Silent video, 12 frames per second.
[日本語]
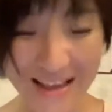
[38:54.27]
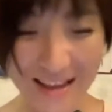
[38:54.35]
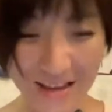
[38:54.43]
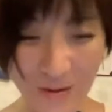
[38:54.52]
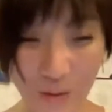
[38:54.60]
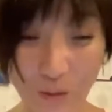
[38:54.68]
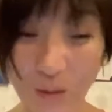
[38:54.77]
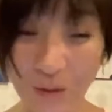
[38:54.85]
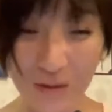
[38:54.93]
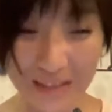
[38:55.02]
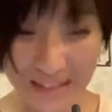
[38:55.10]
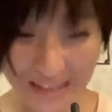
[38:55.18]
なんとこの
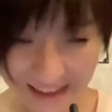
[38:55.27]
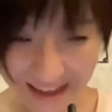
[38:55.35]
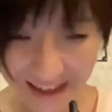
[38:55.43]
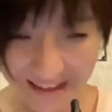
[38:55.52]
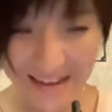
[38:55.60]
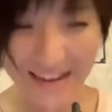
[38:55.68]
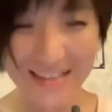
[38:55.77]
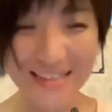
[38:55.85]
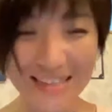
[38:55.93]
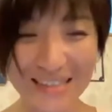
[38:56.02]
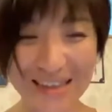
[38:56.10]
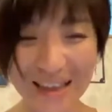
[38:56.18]
4人で新し
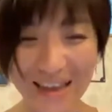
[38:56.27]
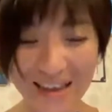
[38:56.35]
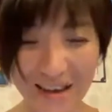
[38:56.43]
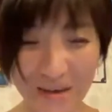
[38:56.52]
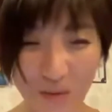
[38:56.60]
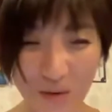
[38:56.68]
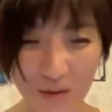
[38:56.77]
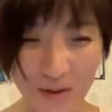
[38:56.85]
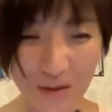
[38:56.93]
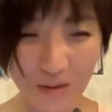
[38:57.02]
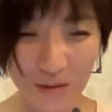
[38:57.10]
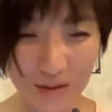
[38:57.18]
い映画も
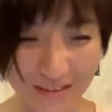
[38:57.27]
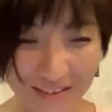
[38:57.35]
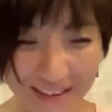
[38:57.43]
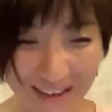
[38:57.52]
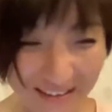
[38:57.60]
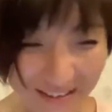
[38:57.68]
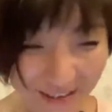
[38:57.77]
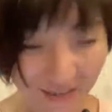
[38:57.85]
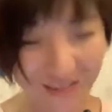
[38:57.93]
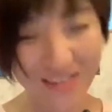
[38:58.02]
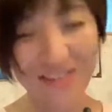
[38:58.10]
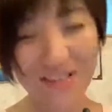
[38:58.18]
今取り組んでいると
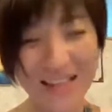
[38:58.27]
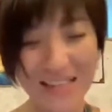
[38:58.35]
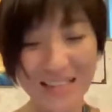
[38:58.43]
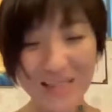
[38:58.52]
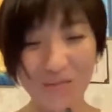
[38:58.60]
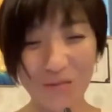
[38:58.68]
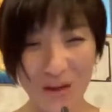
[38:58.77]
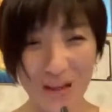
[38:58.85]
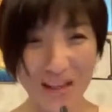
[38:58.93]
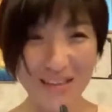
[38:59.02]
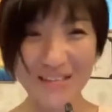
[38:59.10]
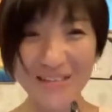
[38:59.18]
いうお話も
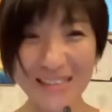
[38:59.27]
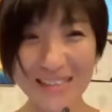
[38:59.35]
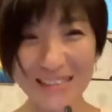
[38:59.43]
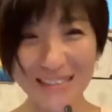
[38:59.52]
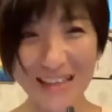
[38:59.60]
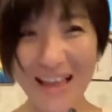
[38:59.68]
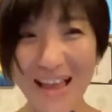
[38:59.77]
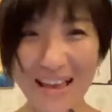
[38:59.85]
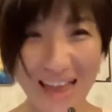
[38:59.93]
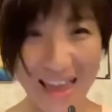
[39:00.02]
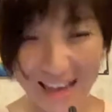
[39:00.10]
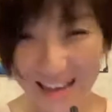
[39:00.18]
当日、
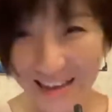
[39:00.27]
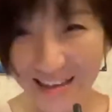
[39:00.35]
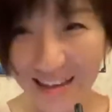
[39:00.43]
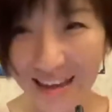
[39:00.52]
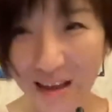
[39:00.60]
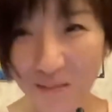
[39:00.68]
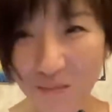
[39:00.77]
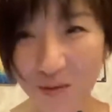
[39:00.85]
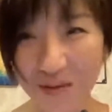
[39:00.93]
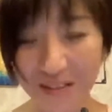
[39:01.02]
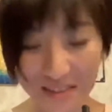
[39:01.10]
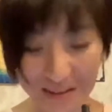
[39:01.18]
劇的発表し